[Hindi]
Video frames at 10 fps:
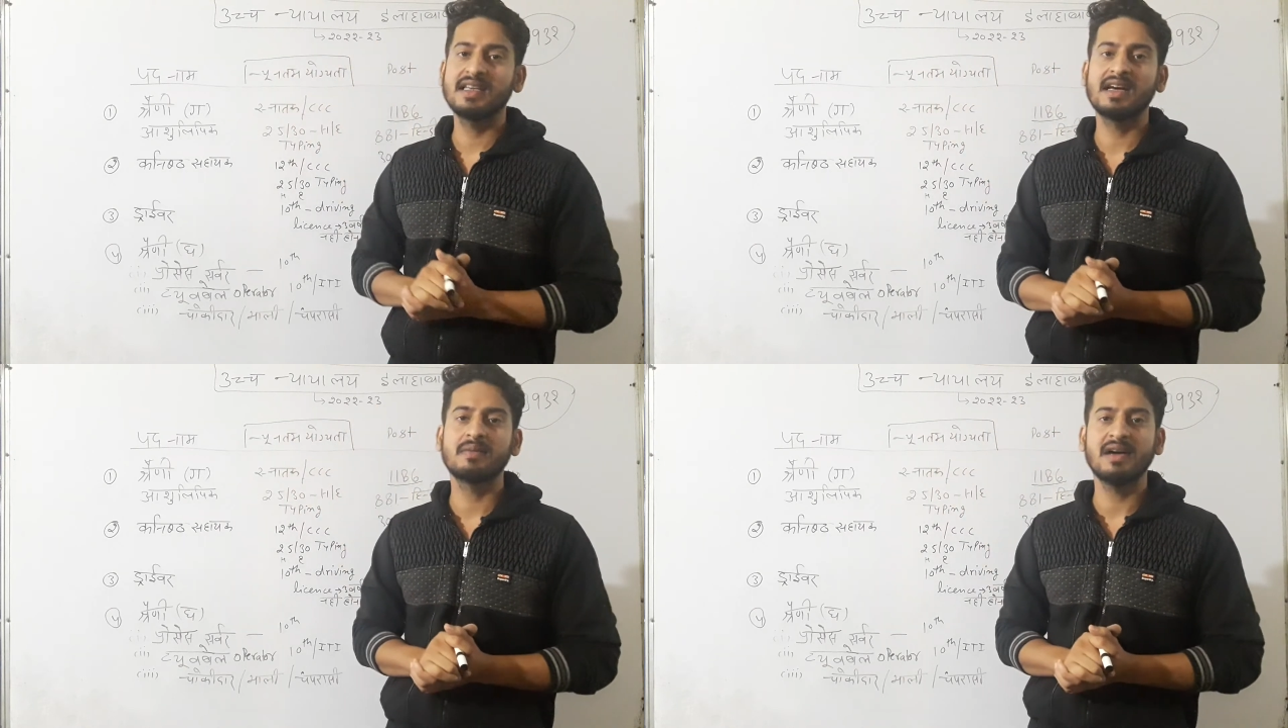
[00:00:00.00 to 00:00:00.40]

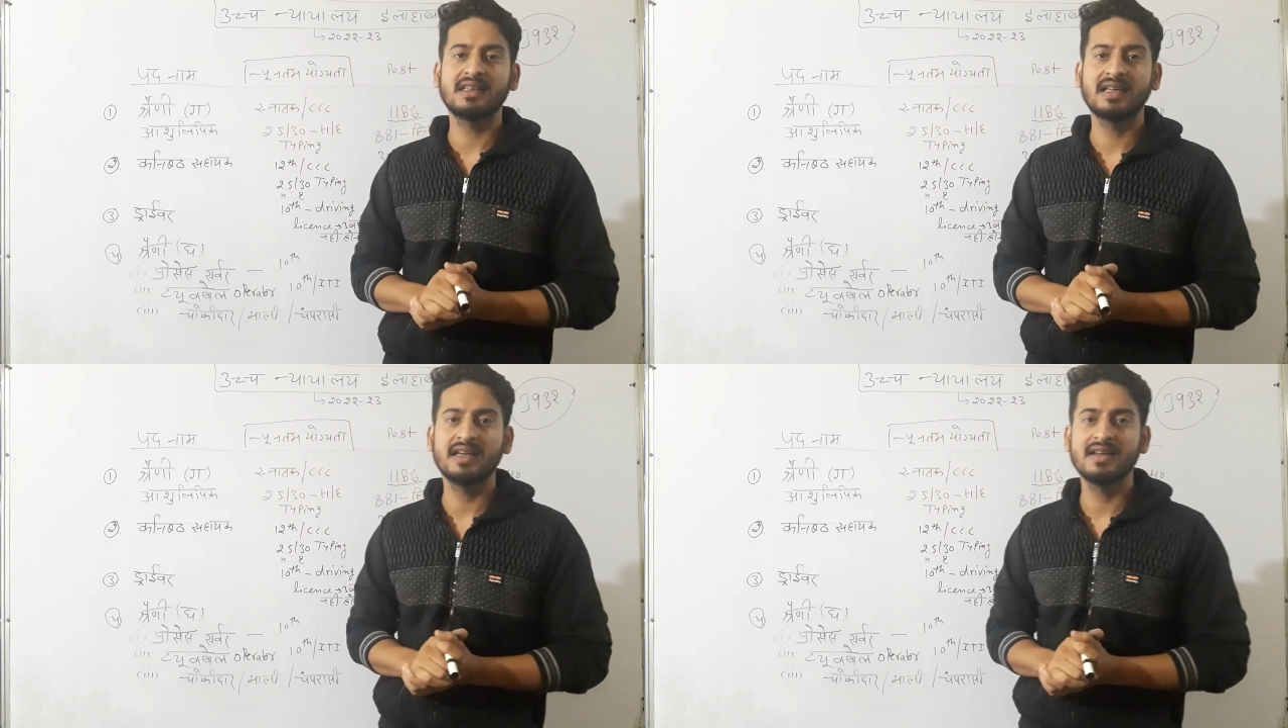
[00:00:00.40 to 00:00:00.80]
की अगर
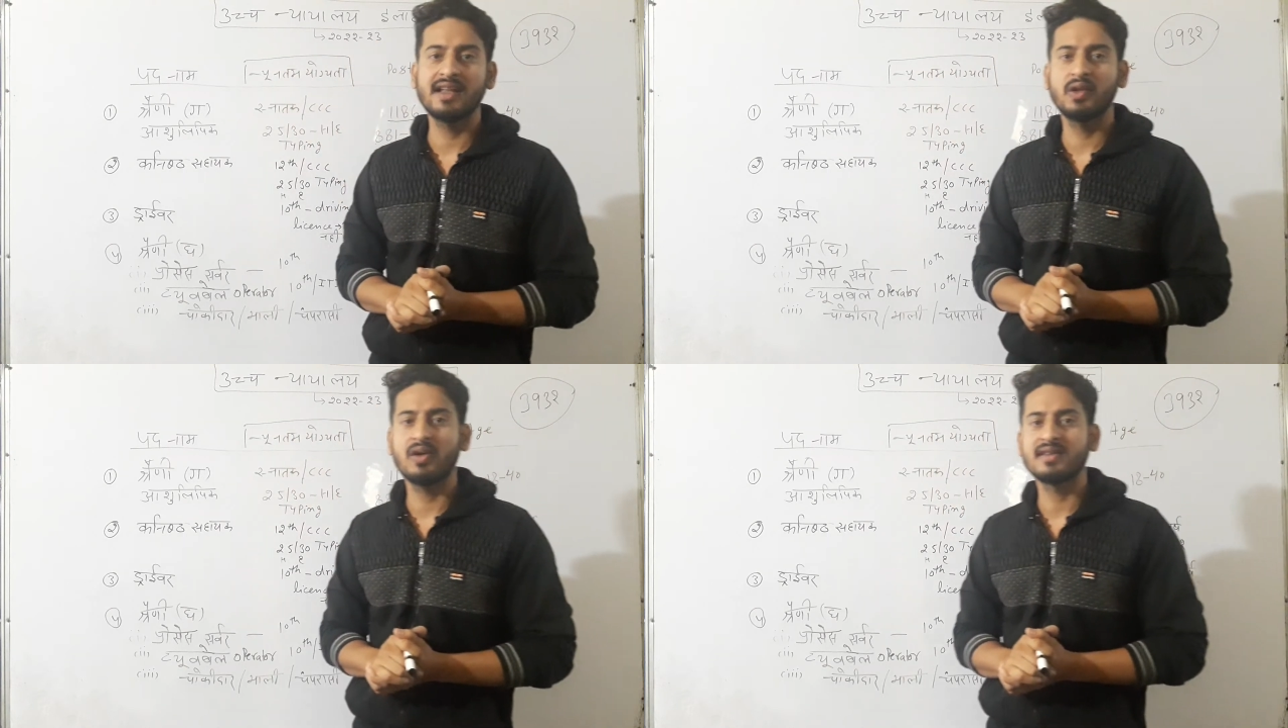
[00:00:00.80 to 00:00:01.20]
बात करी
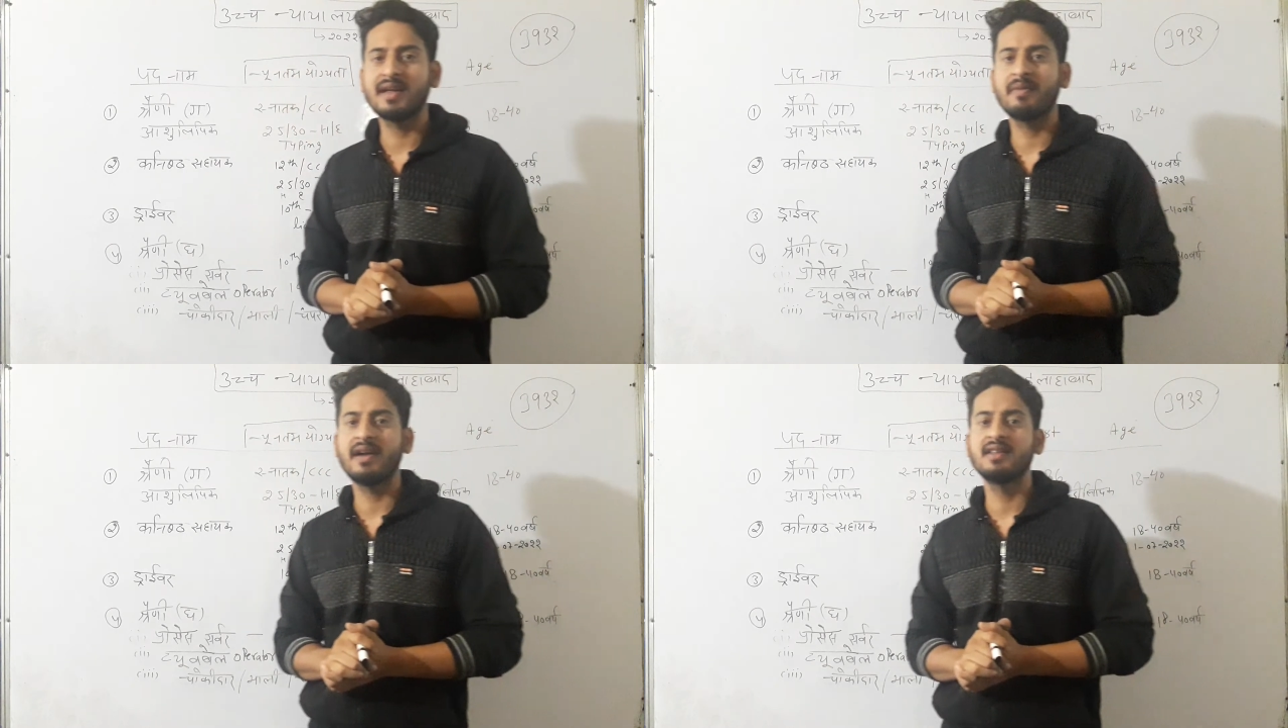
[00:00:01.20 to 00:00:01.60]
जाए दो
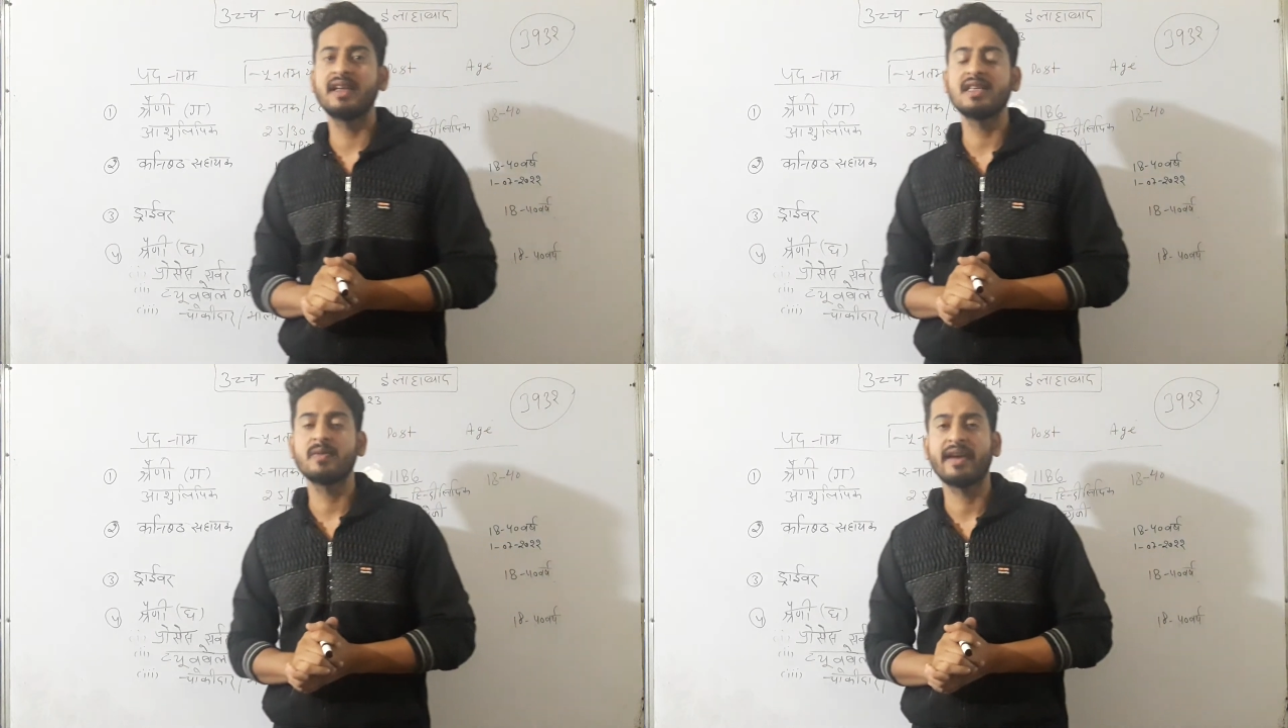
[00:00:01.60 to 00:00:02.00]
हज़ार
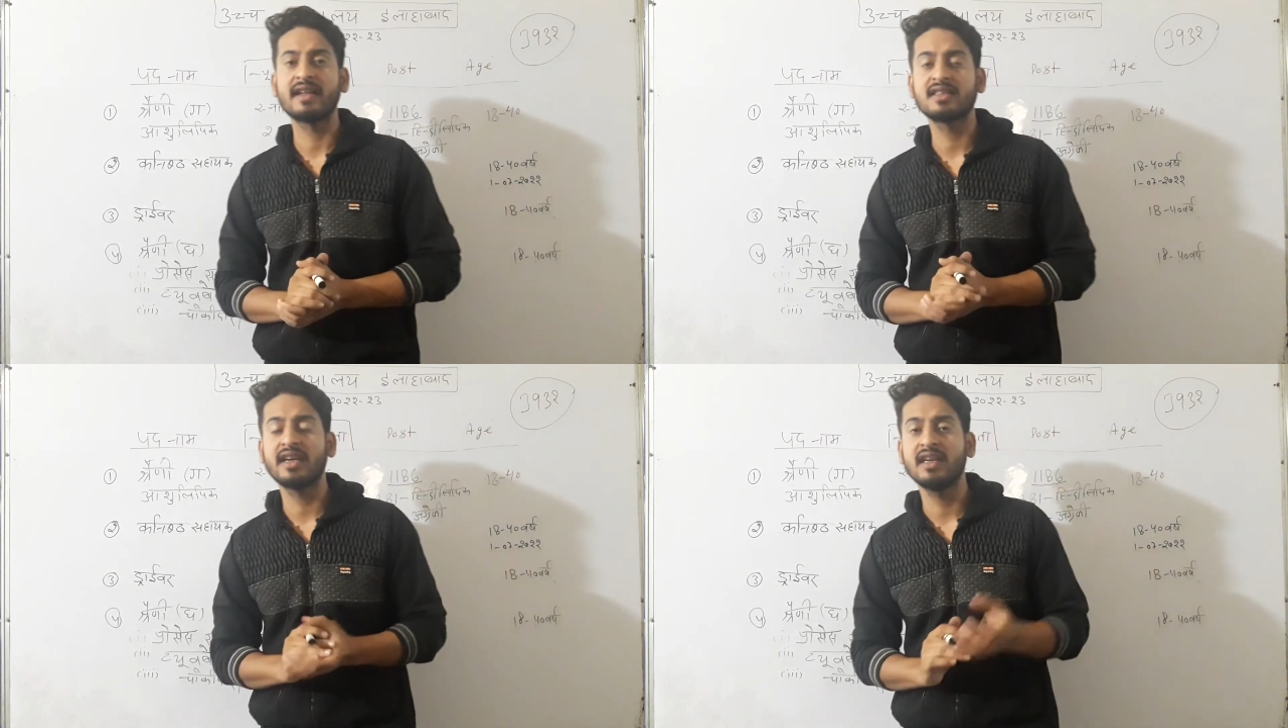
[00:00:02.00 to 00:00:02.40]

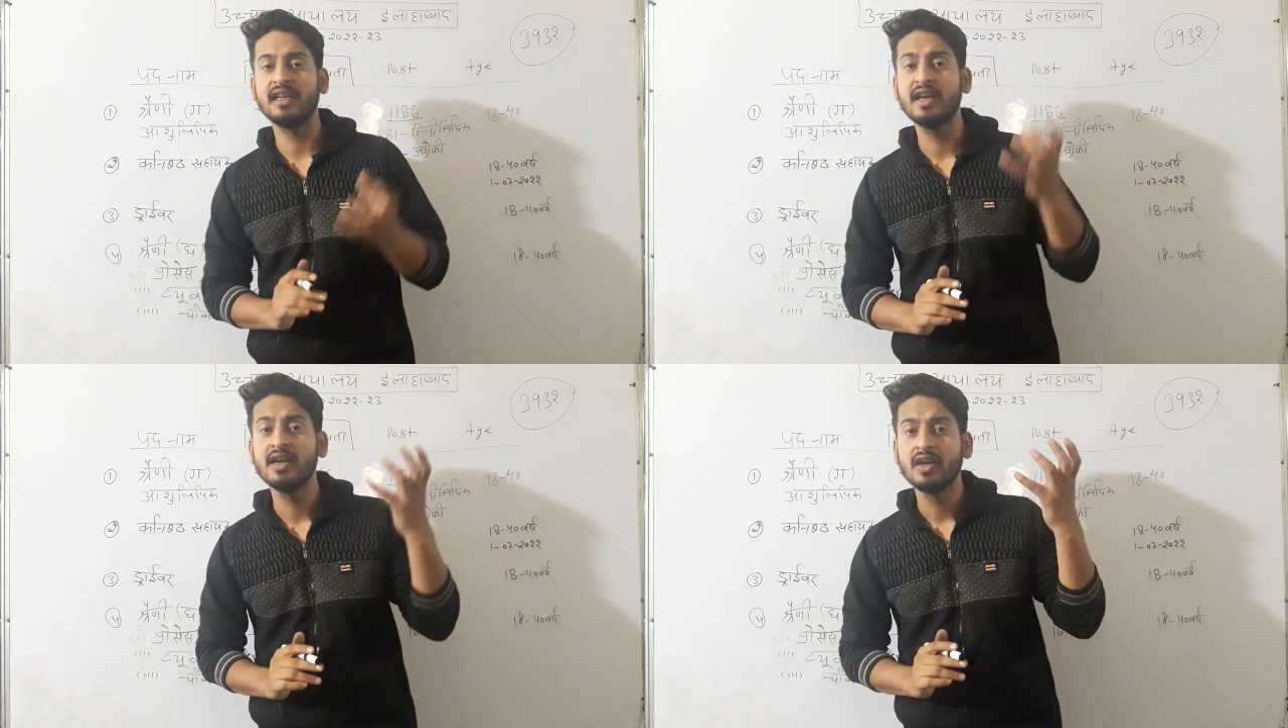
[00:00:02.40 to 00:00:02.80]
वैकेंसी के
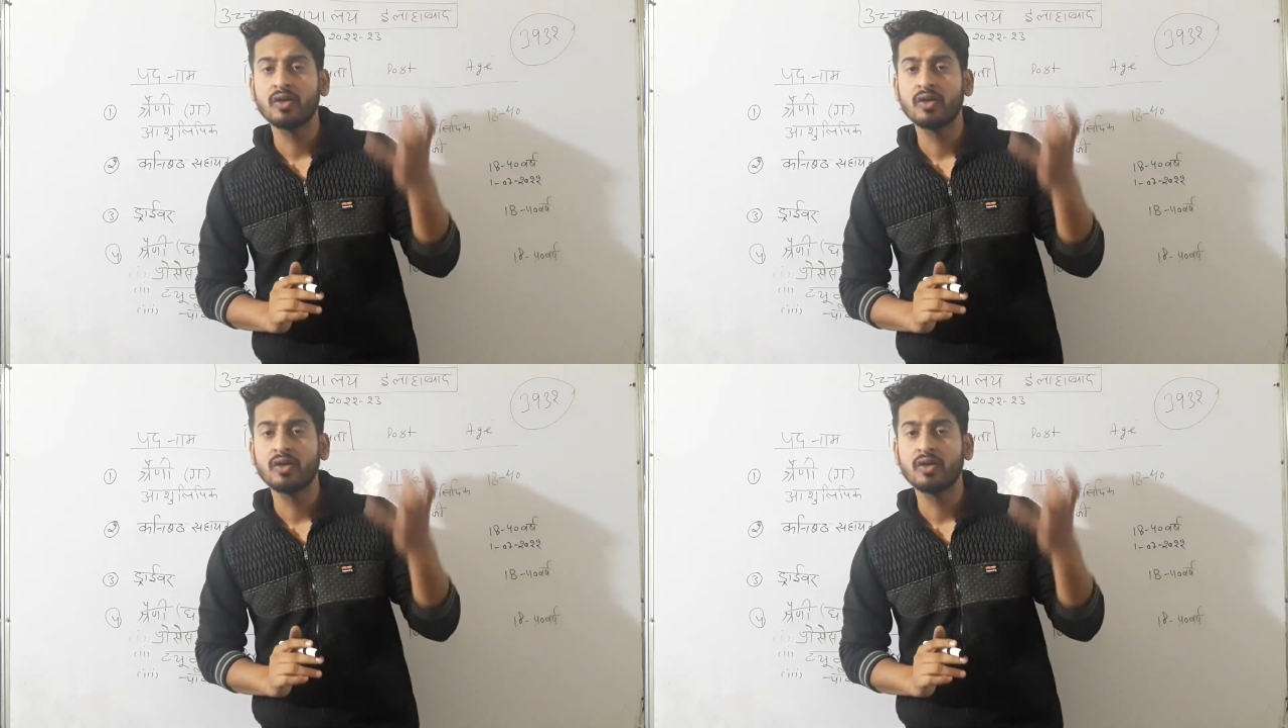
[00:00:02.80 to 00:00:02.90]
लिए